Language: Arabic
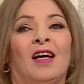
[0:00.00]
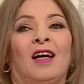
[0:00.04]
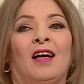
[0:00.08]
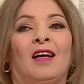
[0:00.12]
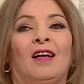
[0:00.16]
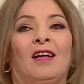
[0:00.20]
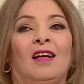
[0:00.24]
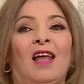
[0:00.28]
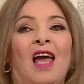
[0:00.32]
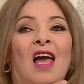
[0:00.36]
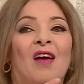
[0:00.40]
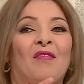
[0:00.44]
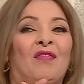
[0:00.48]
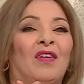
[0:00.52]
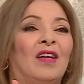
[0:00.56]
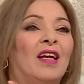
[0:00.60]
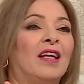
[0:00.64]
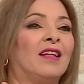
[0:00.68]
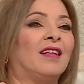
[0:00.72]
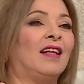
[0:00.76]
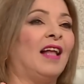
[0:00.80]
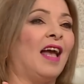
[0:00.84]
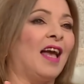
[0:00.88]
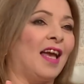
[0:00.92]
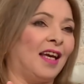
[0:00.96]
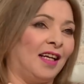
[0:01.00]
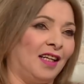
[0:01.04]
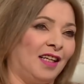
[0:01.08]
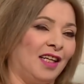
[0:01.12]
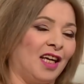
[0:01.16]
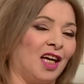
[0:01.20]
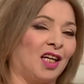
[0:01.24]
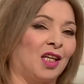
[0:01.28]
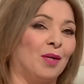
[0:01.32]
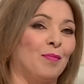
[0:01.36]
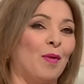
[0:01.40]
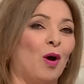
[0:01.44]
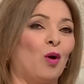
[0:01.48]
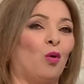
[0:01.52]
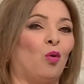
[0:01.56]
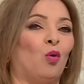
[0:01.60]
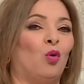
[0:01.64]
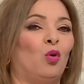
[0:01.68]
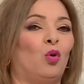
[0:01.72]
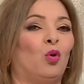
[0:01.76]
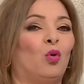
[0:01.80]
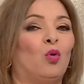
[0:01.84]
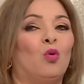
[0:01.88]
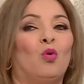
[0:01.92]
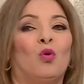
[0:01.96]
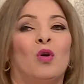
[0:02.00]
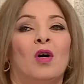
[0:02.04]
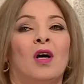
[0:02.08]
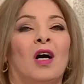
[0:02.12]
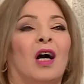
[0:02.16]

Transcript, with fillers: الحفلات العائليه كما نقولوا